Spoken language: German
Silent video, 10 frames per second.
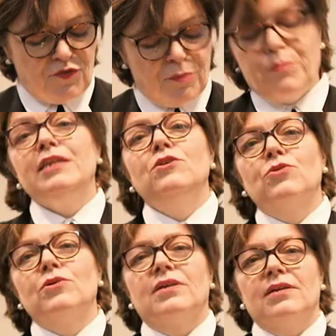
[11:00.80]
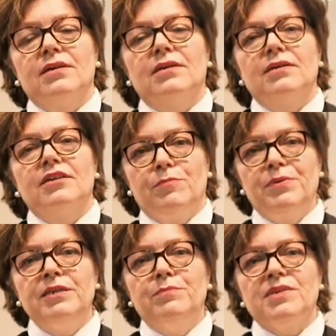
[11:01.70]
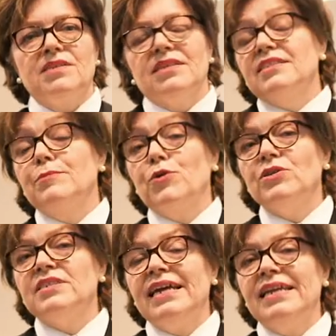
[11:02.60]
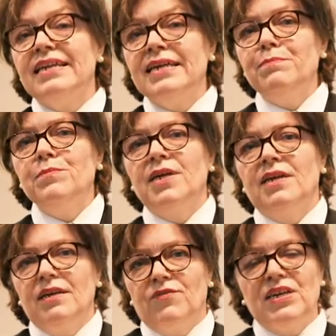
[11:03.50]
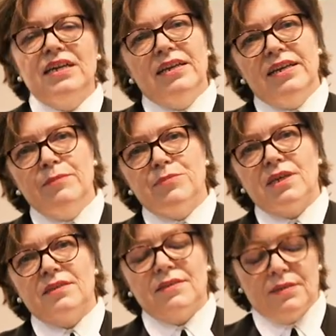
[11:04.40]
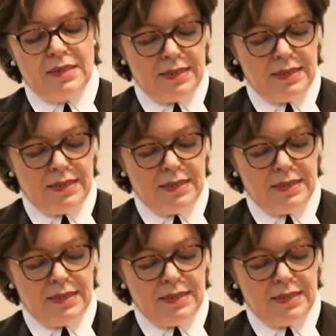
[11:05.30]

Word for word: Verbindung geblieben ist, deshalb konnte er leben, wie er gelebt hat.